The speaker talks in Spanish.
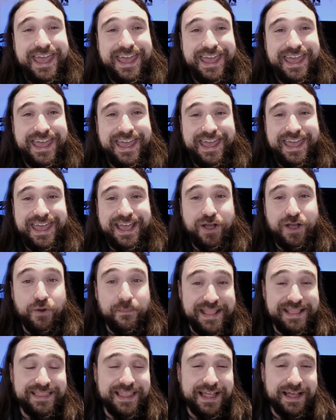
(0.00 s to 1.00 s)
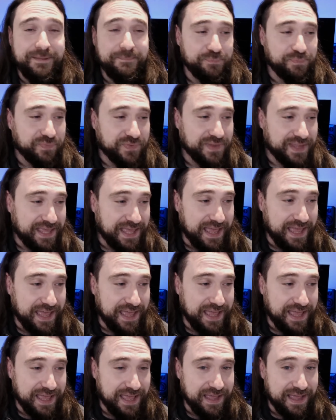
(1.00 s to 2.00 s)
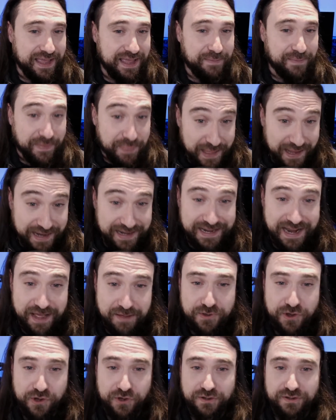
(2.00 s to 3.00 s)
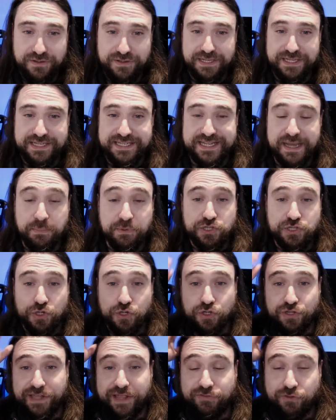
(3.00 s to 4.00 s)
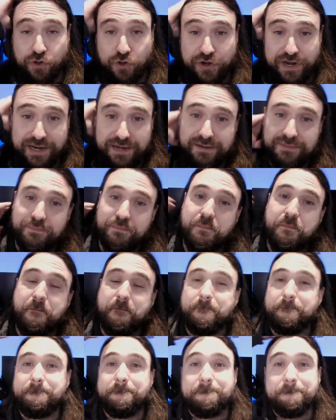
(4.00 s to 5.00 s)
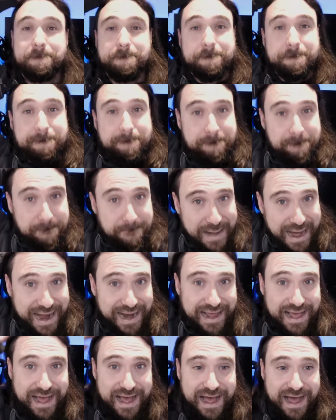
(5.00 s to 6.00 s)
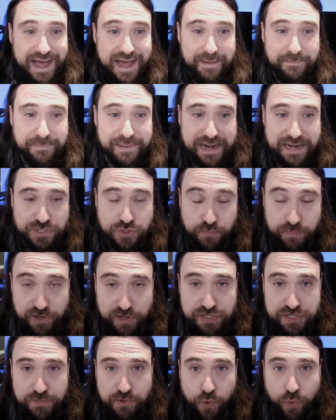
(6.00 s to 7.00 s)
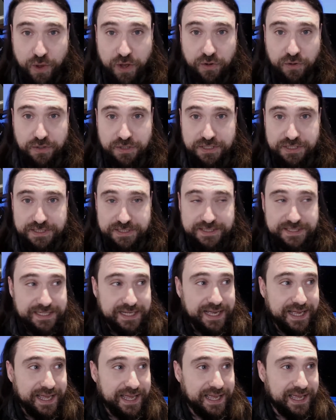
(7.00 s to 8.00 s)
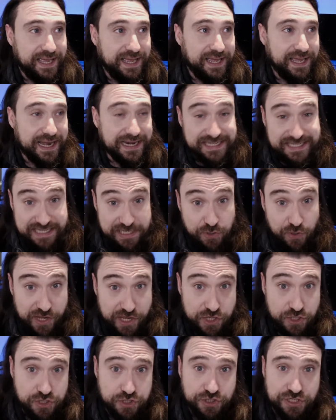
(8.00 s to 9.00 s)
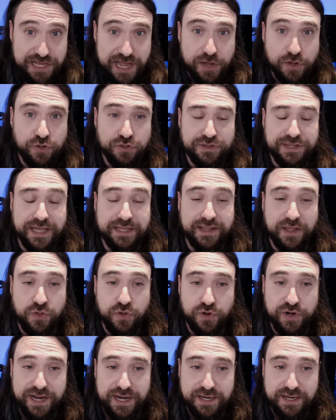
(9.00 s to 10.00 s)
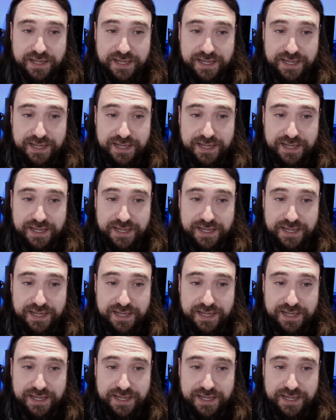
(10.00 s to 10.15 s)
Eh, comenta que Bandai Namco se ha puesto en contacto con él para, su próximo juego. Eh, han sido ellos los que han contactado con él.